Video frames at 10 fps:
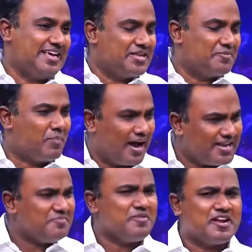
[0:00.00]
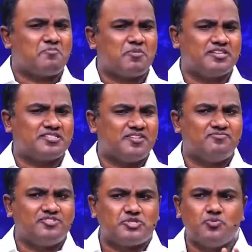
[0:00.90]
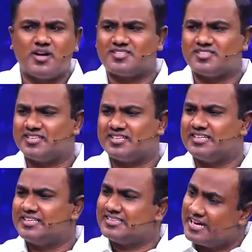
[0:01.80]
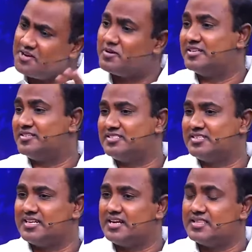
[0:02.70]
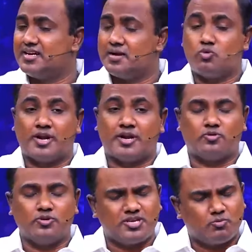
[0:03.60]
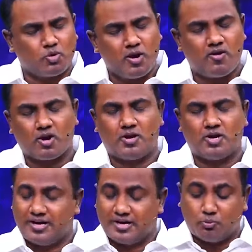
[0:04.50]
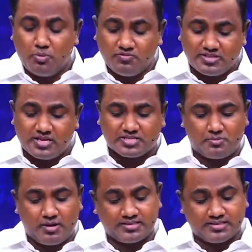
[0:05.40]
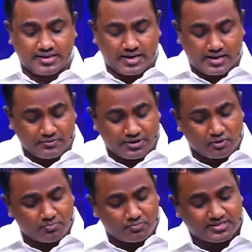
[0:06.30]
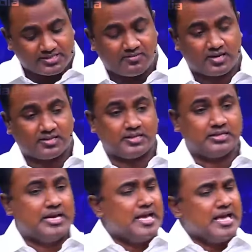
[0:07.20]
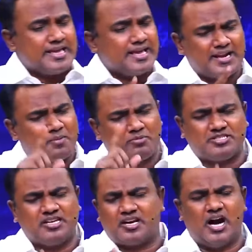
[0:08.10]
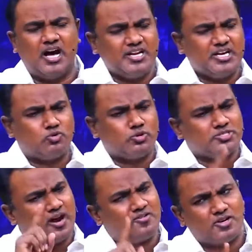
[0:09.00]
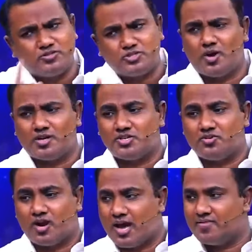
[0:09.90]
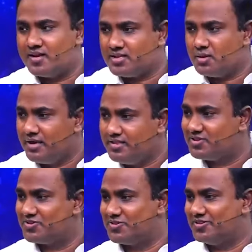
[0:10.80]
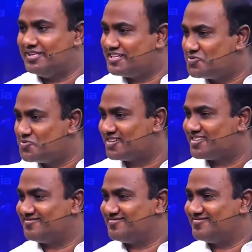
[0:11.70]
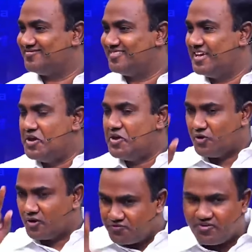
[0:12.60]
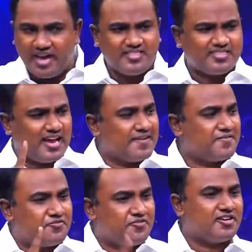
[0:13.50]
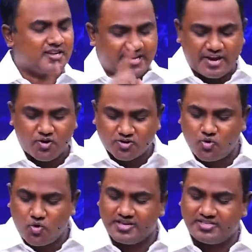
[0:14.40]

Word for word: இந்த பயம் என்ன பண்ணிருச்சுன்னா விசுவாசத்தை தடை பண்ணிருச்சு அதனால தான் நம்ம ஒன்றை குறித்து நம்ம ரொம்ப கவனமாக இருக்கும் எனக்கு ரொம்ப வித்தியாசமாக இருந்தது இன்றைக்கி ஆண்டவர் என் கூட பேசின வார்த்தைகள் ஏன்னா நம்ம சில காரியங்களை குறித்து ஆண்டோட்ட விசுவாசிக்கிறோம் ஆனால் அதே நேரத்தில் பயந்துக்கிட்டு இருக்கிறோம் இட் டசன்ட் ஒர்க் யுவர் ஃபெய்த் அண்ட் ஃபியர் கேனாட் கோ